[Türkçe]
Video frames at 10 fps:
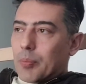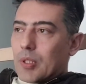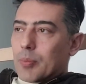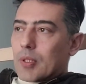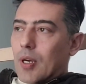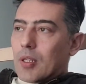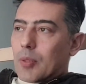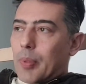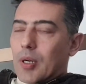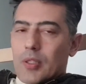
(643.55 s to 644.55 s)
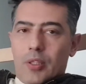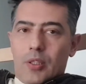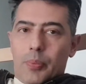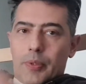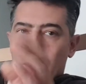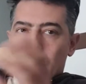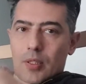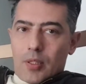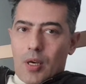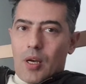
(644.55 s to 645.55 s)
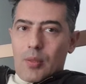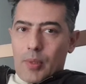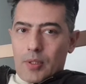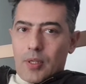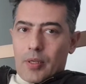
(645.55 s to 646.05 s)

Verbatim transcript: Bizim Sağlık Bakanı gidip kendisi almadı